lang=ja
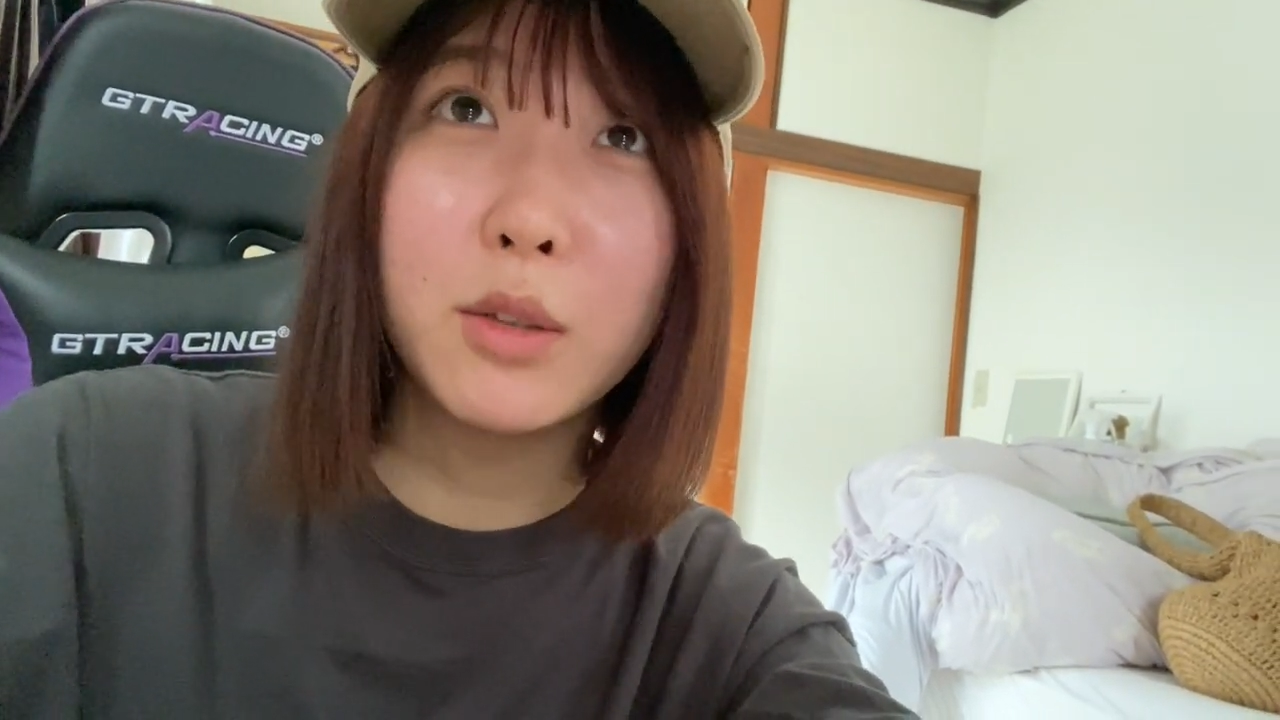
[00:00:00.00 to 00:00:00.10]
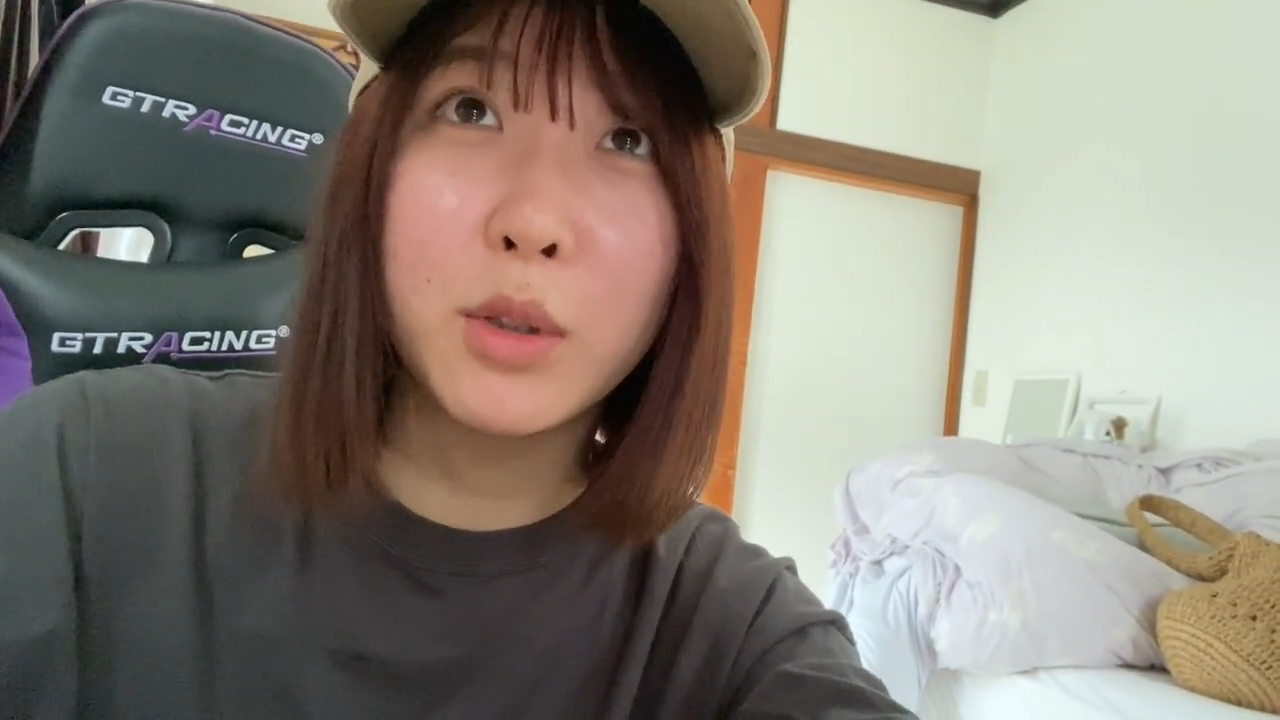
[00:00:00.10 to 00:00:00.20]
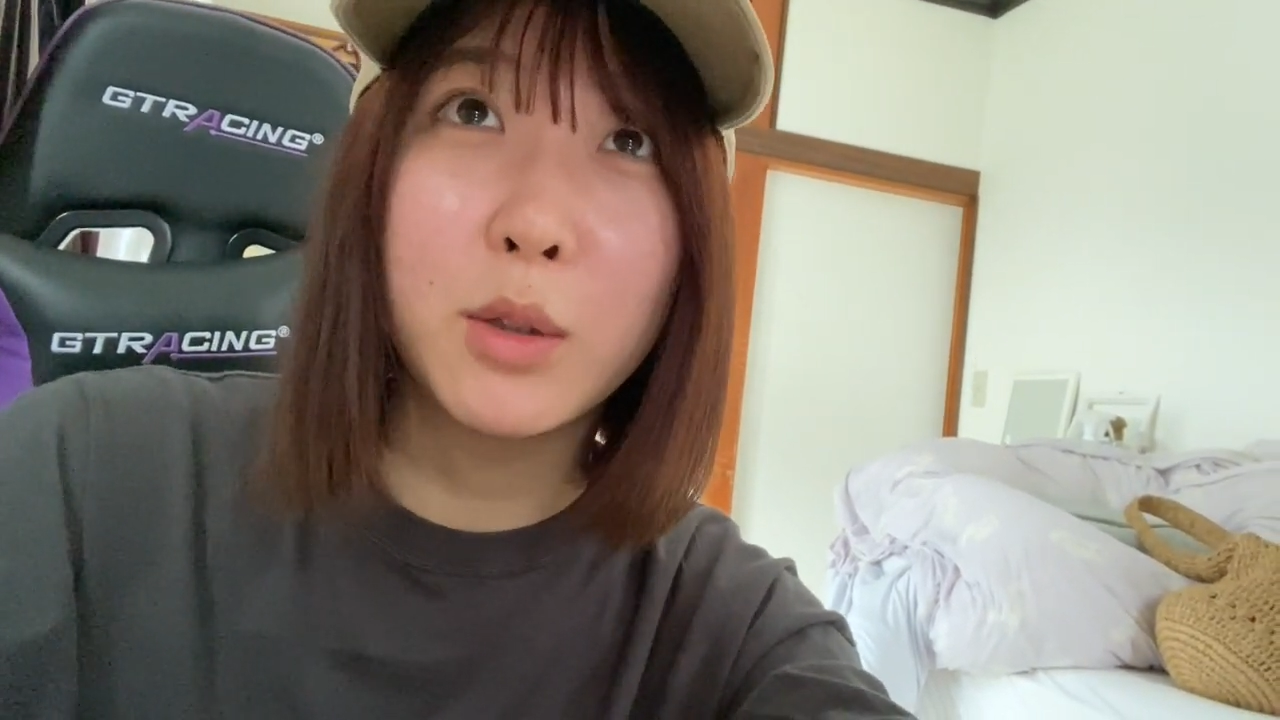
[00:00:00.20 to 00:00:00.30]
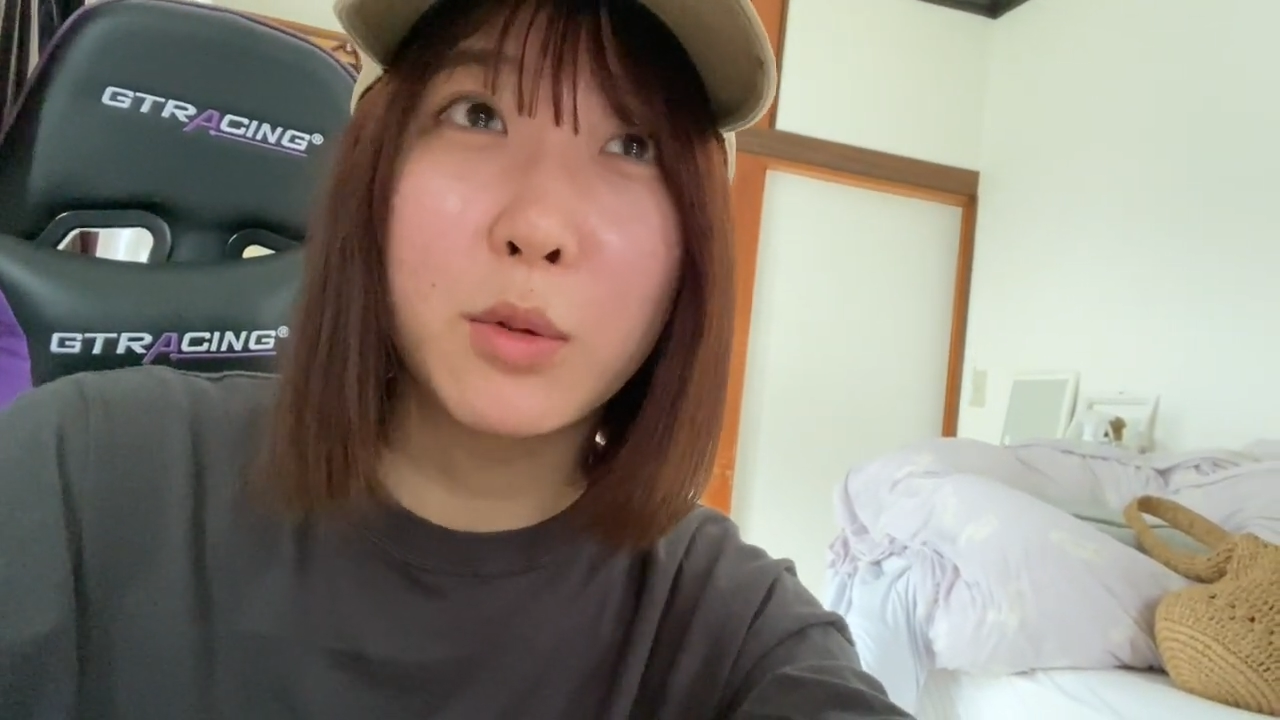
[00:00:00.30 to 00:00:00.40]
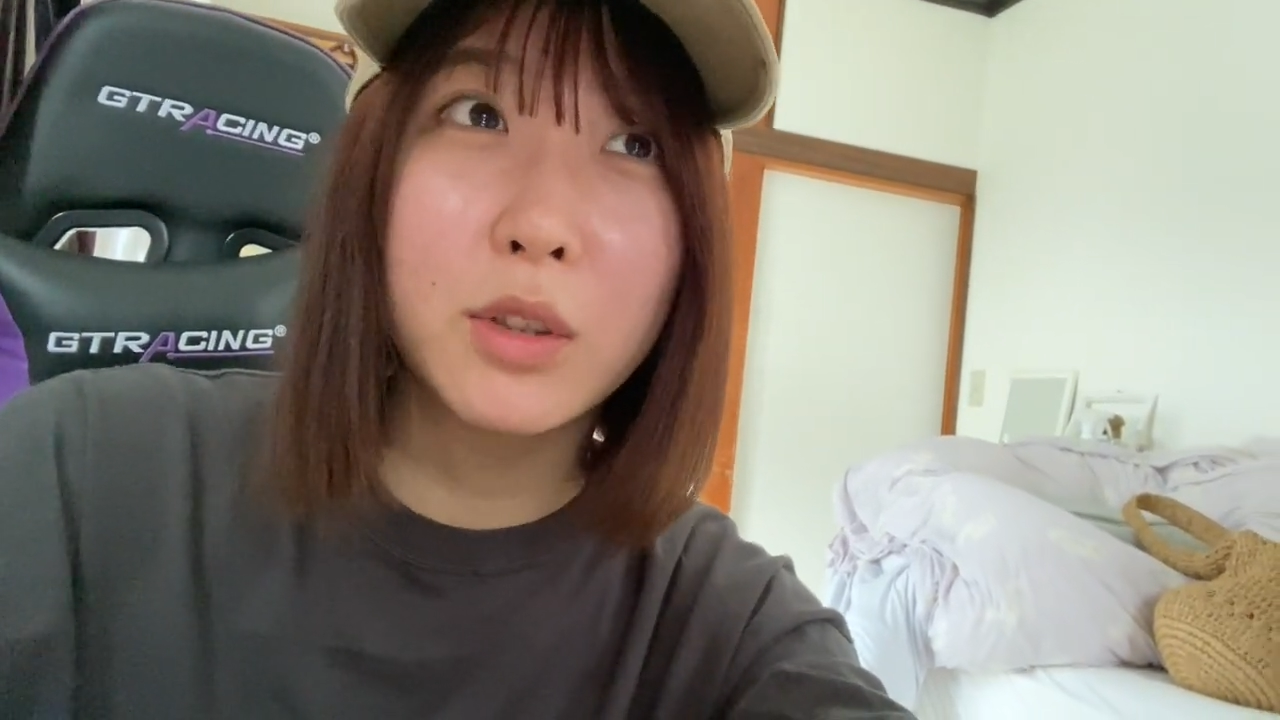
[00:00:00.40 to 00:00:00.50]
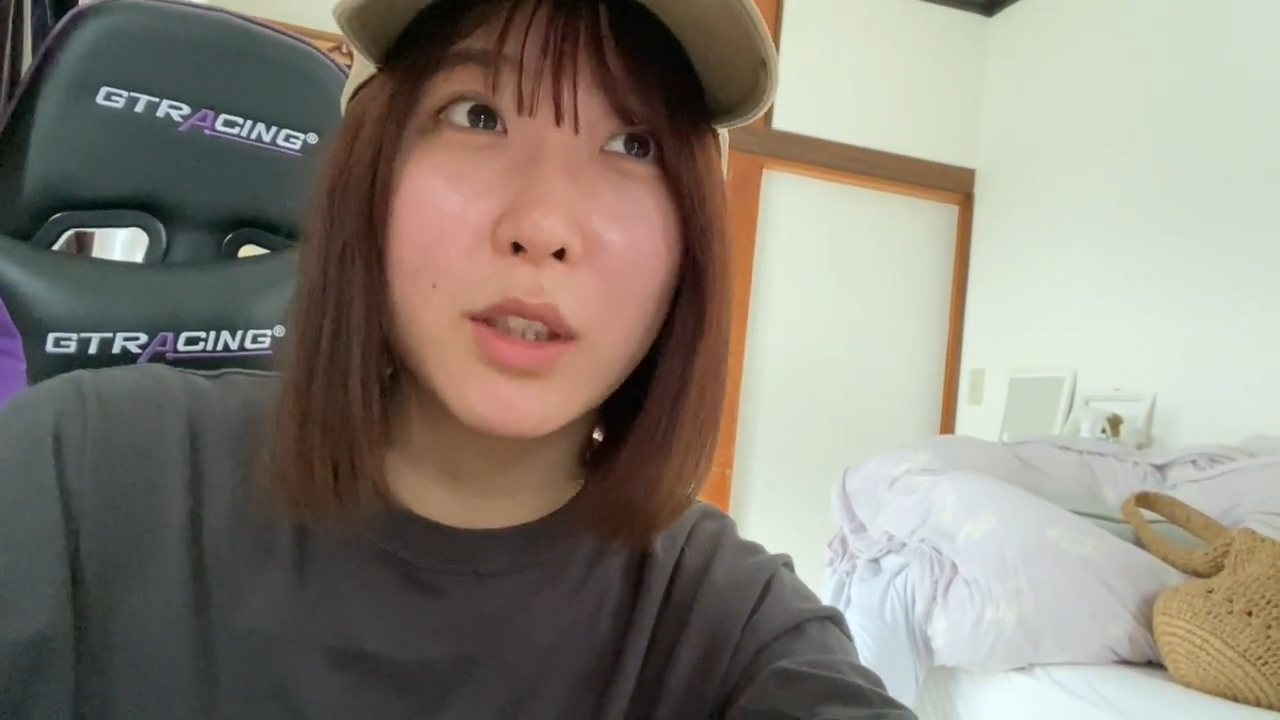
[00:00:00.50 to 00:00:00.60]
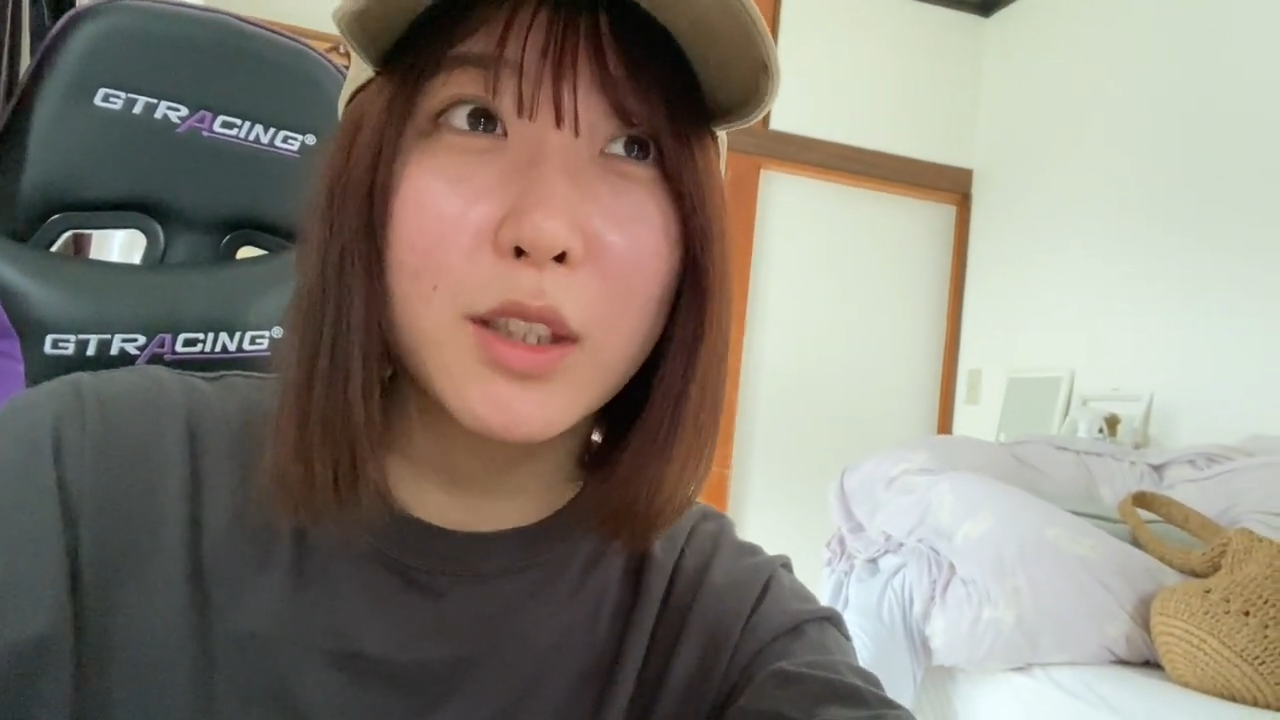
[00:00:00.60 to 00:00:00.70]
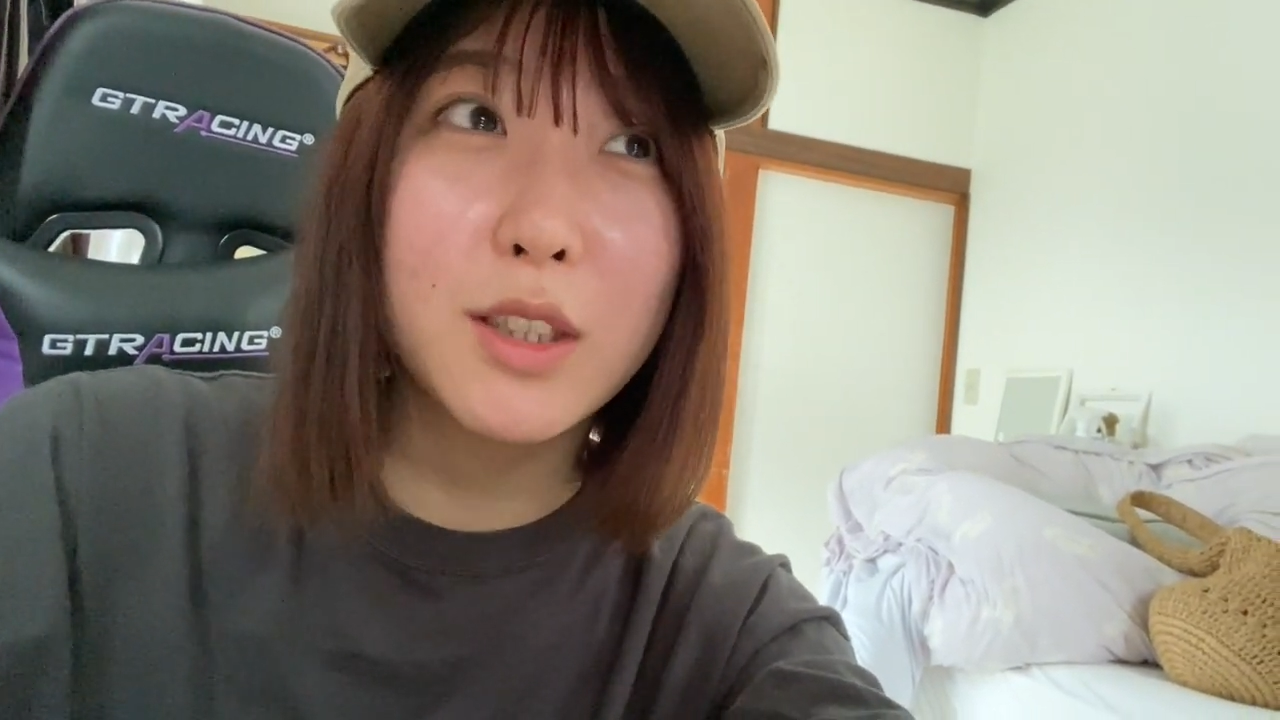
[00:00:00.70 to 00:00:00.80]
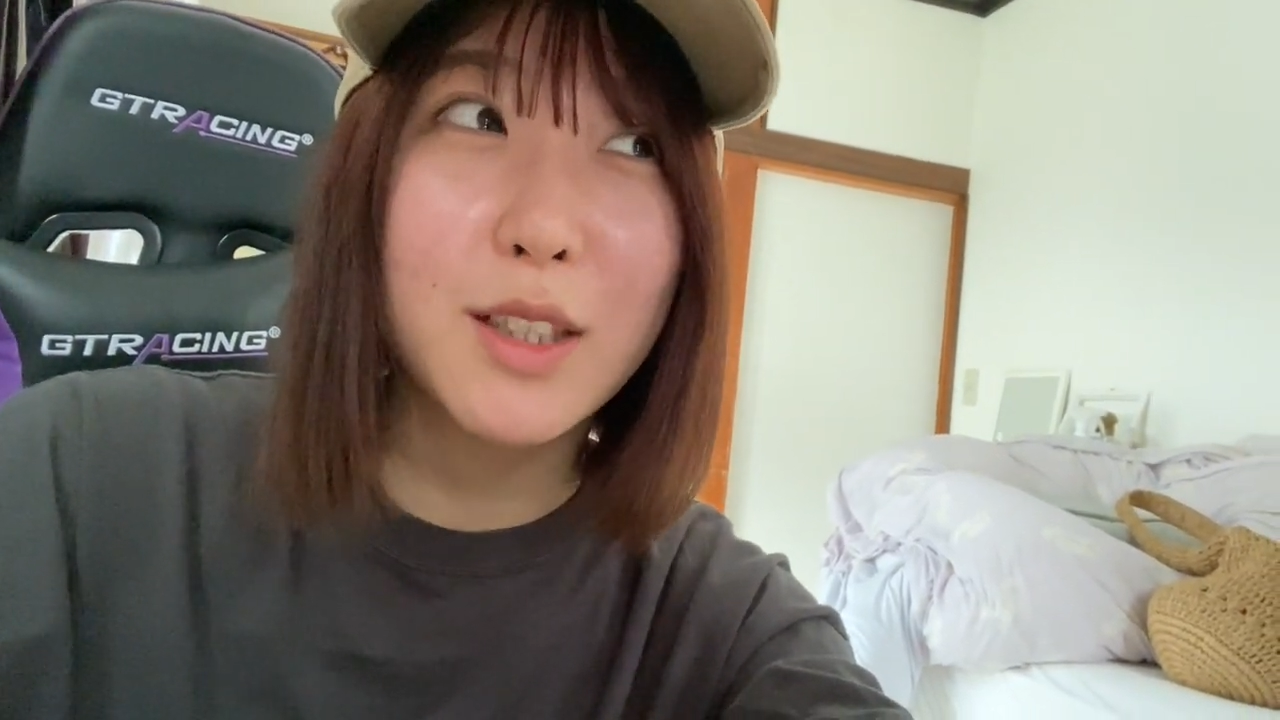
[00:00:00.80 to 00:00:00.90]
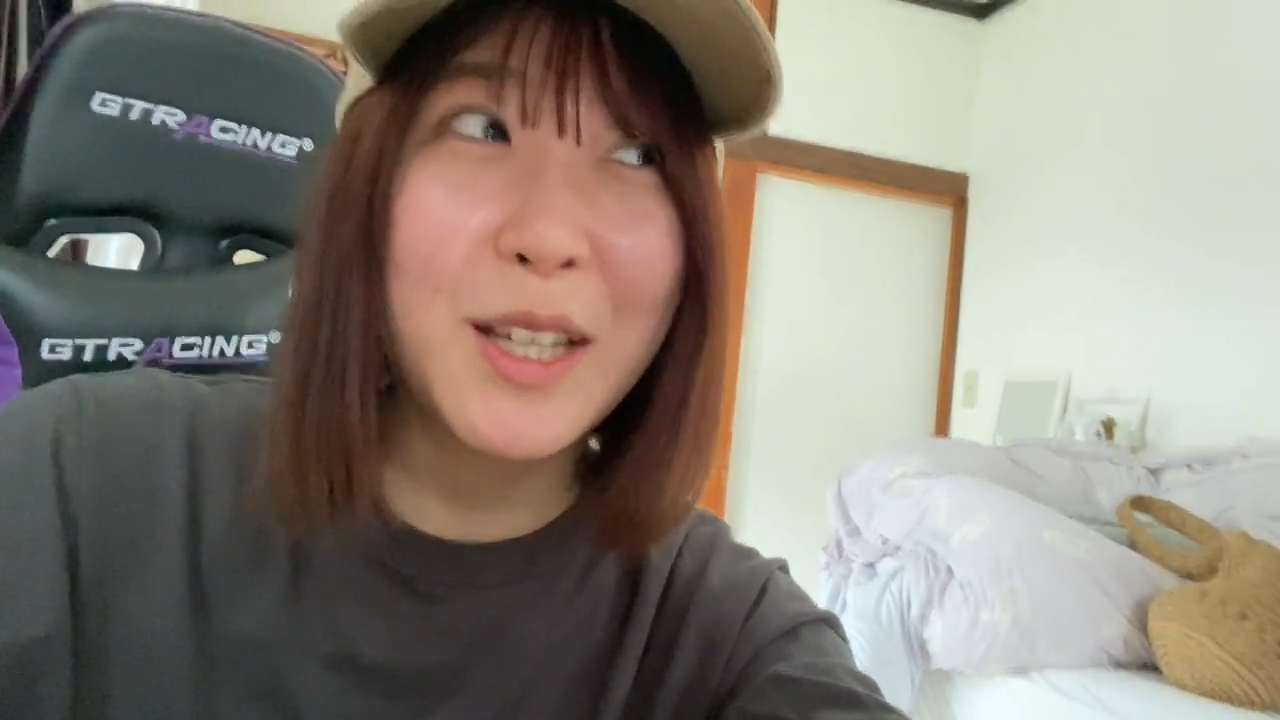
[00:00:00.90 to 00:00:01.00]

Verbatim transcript: 食い殺されんじゃね